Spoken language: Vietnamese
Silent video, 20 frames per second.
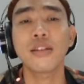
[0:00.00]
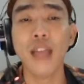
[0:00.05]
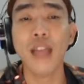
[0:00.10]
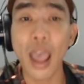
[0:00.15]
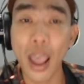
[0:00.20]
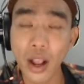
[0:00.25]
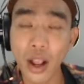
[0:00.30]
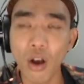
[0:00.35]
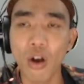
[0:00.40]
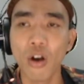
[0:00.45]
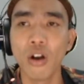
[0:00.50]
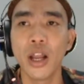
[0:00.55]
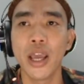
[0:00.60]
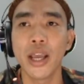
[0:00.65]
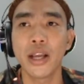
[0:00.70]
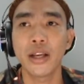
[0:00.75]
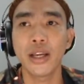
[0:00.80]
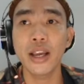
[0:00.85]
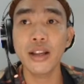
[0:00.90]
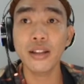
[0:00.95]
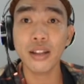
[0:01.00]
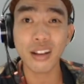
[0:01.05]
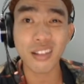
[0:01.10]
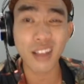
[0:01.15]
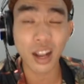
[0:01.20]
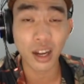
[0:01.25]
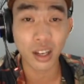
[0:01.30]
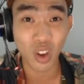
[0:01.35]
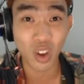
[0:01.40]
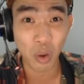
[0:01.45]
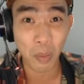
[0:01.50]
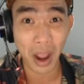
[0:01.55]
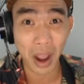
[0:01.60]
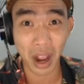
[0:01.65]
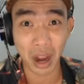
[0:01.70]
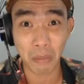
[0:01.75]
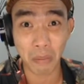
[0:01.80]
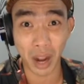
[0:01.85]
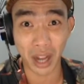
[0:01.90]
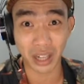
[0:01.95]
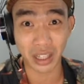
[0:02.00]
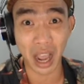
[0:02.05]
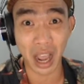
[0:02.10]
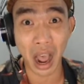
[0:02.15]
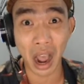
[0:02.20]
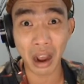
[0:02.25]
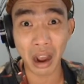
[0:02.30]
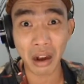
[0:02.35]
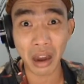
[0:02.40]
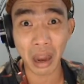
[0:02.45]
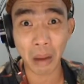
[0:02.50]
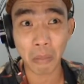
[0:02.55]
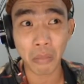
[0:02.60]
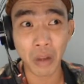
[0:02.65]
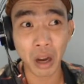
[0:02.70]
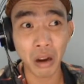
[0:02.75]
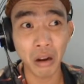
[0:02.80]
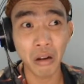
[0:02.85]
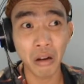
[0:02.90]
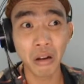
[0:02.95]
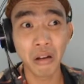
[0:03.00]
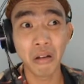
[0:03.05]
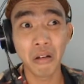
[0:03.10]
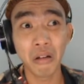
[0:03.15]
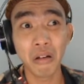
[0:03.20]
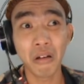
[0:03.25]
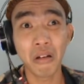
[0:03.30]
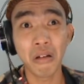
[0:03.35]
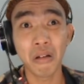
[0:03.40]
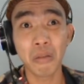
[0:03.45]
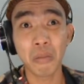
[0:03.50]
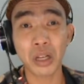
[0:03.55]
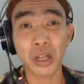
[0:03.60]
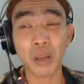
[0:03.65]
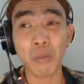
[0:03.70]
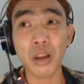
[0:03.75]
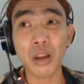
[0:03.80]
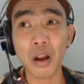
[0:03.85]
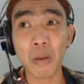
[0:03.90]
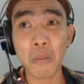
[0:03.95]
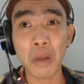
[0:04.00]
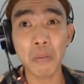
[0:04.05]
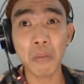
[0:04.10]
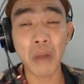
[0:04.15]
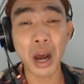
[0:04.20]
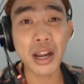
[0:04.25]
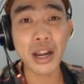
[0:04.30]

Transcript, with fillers: tê người liền khi thấy nhìn vô màn hình màn thờ đó anh em mà trong khi đó mình mới